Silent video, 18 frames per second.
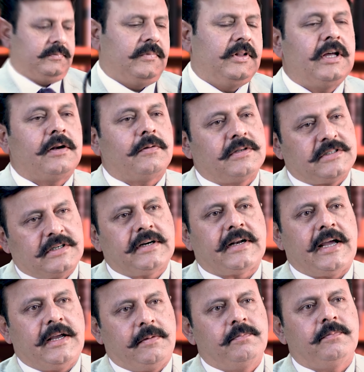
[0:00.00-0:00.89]
है देर वॉज अ
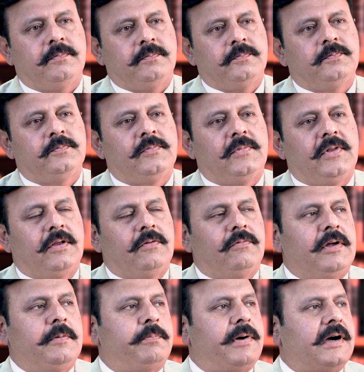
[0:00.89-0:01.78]
टाइम
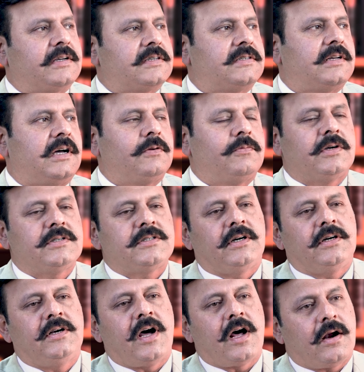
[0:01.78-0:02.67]
वेन पाकिस्तान
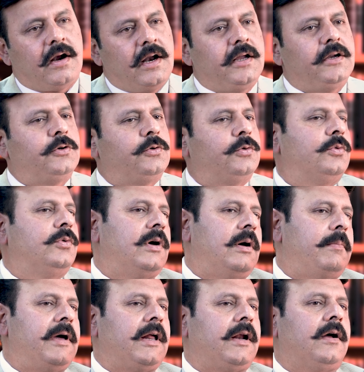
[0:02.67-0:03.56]
वॉज अ डार्लिंग टू
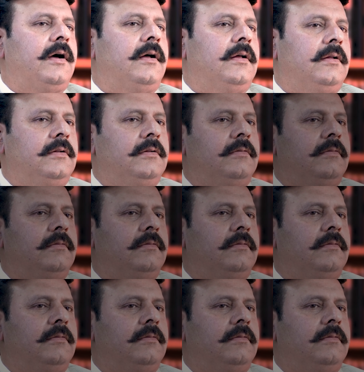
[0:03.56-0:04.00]
अमेरिका